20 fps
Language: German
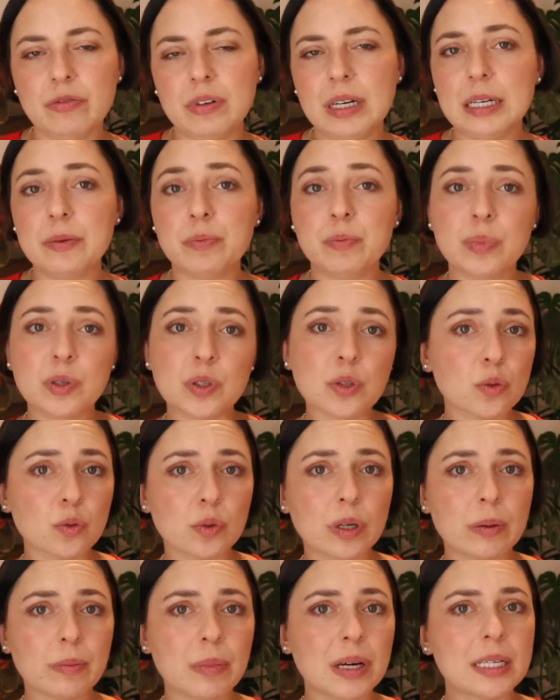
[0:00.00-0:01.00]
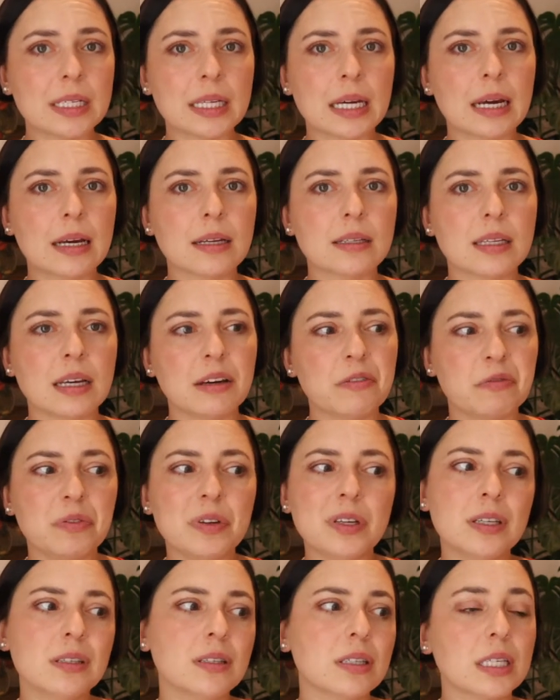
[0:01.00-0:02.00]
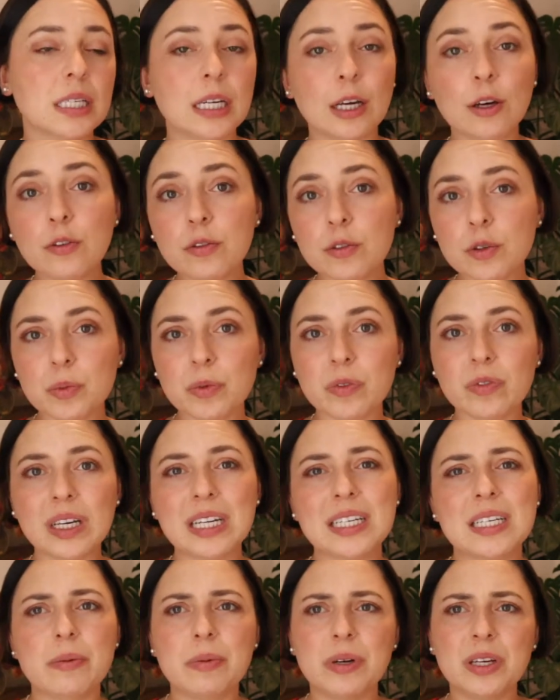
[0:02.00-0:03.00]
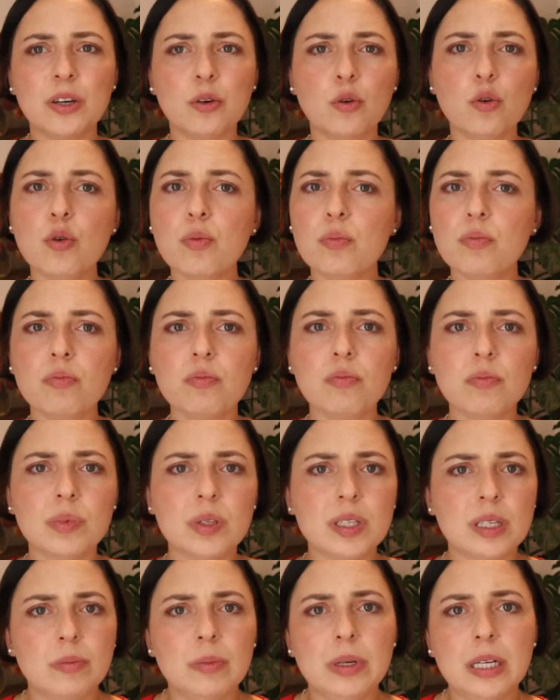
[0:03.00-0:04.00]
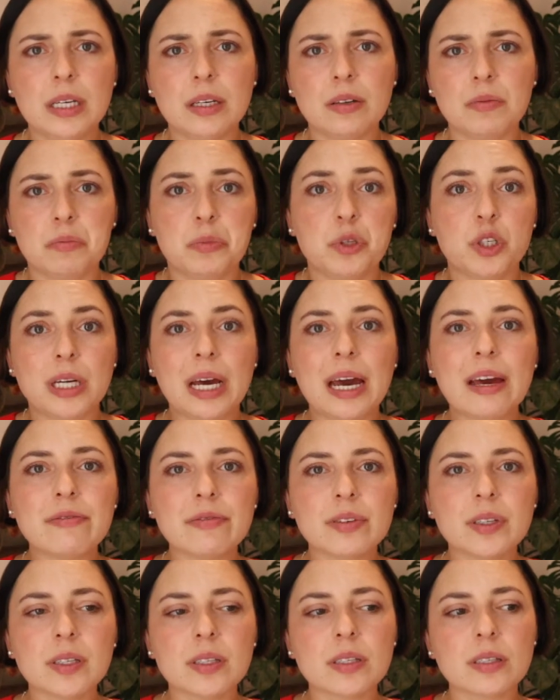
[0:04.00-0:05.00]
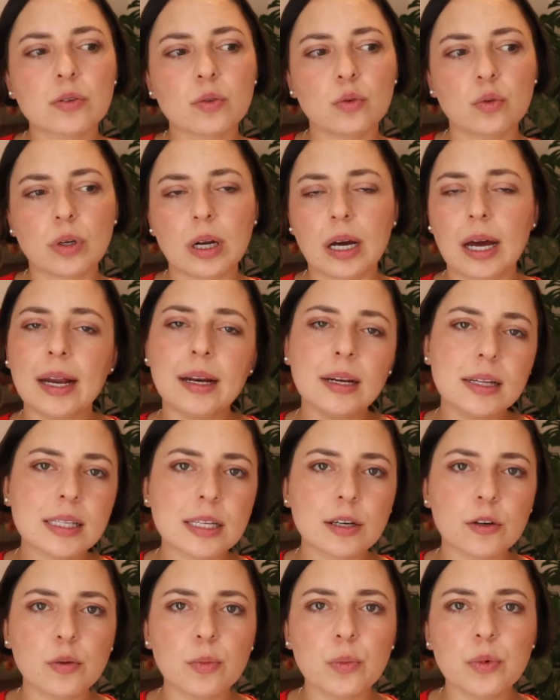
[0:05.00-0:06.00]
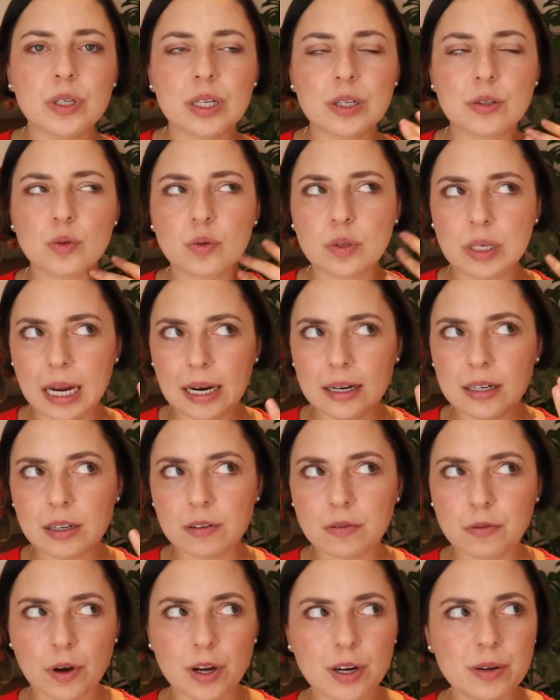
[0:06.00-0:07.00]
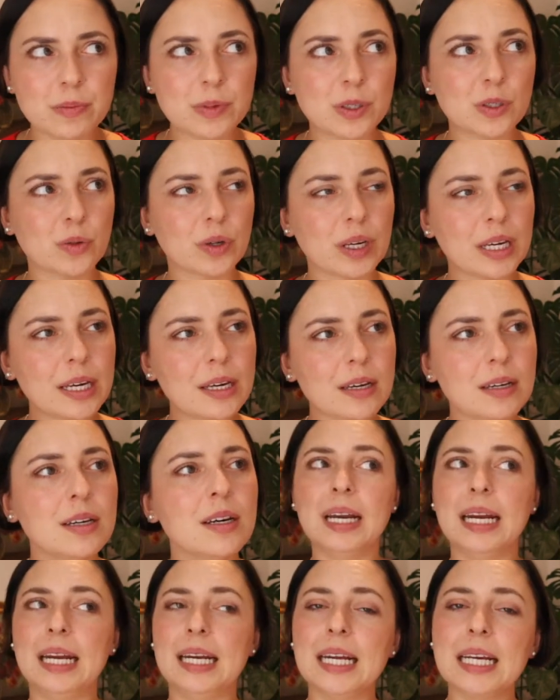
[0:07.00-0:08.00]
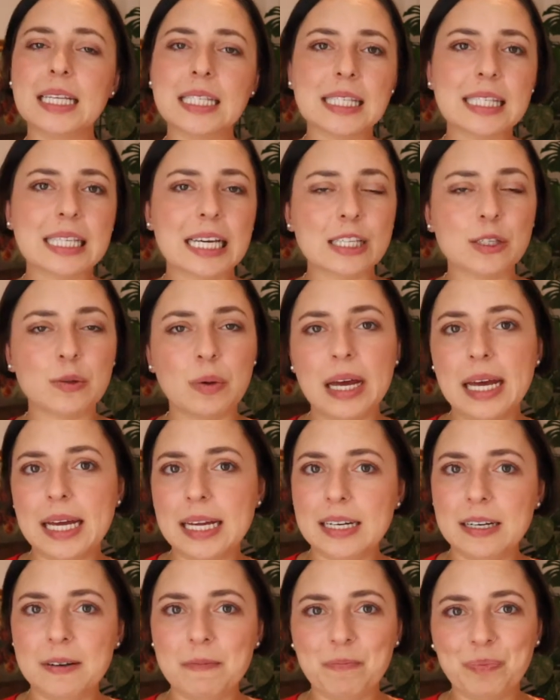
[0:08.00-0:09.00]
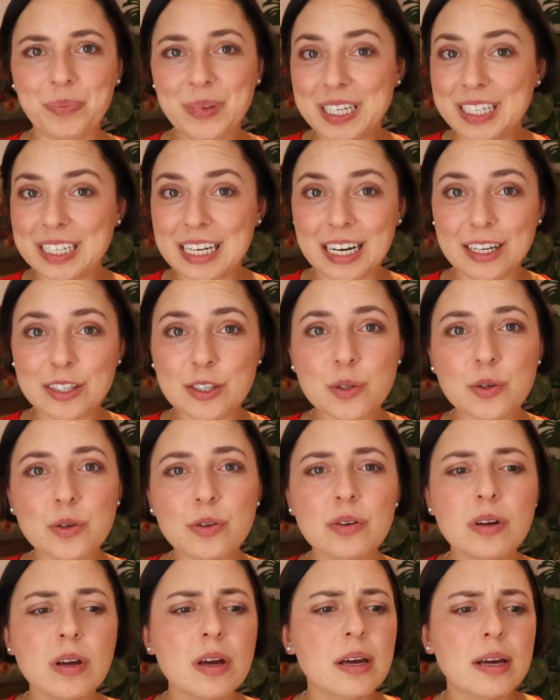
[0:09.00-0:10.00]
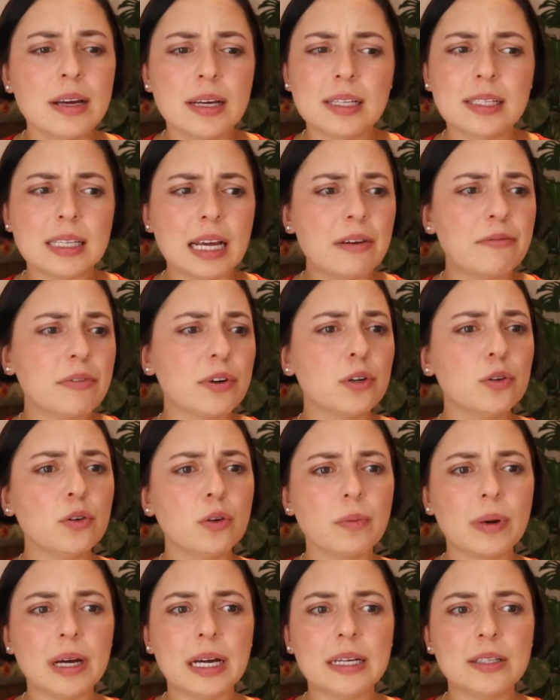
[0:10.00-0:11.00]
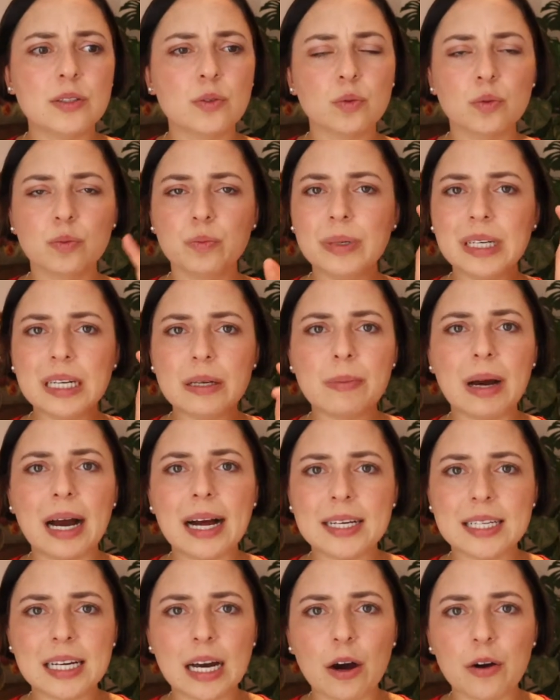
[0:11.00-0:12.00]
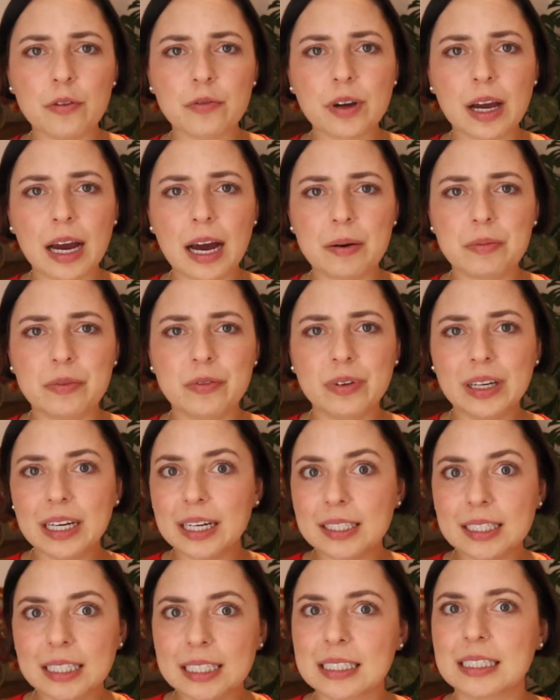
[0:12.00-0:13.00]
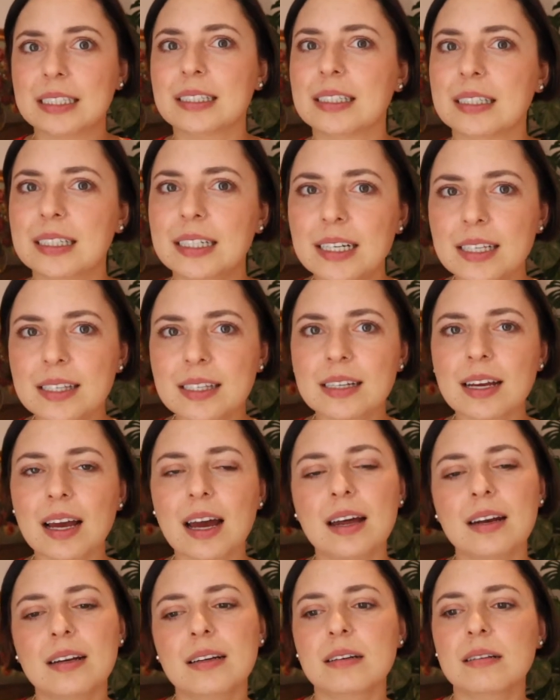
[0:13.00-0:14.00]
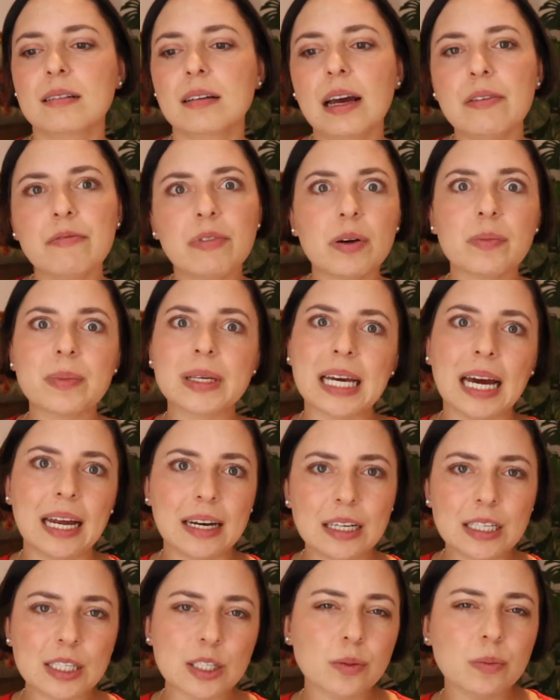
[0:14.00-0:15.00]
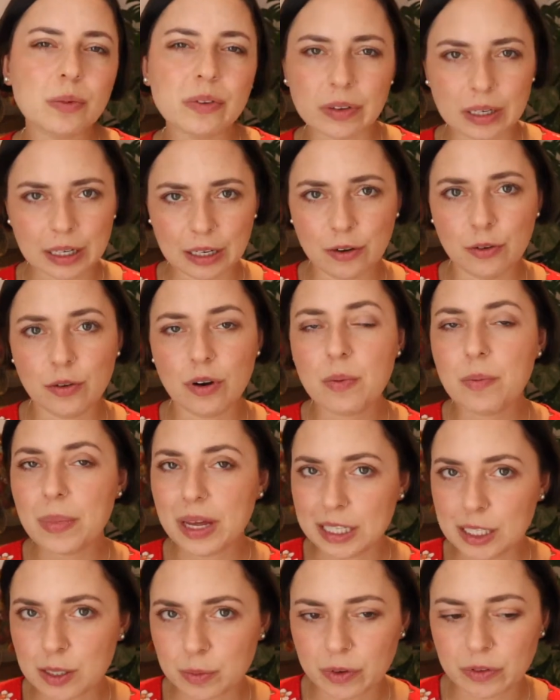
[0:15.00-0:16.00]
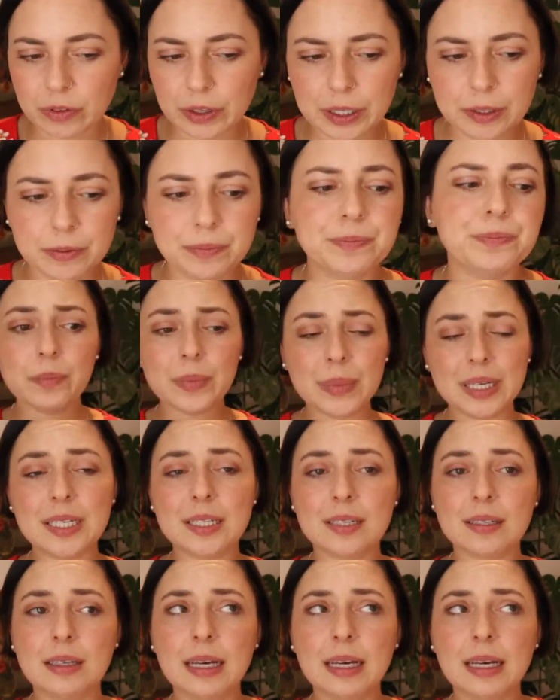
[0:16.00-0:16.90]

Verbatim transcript: Vielleicht bist du jemand, der sehr viel sich in der Hüfte bewegt, aber hier oben ziemlich steif ist oder andersherum und dass du dann dir vornimmst, okay, bei der nächsten sexuellen Interaktion ist einfach nur mal so minimal die Aufgabe, während ich das genießen kann, einfach mich anders zu bewegen oder mehr zu bewegen. Mit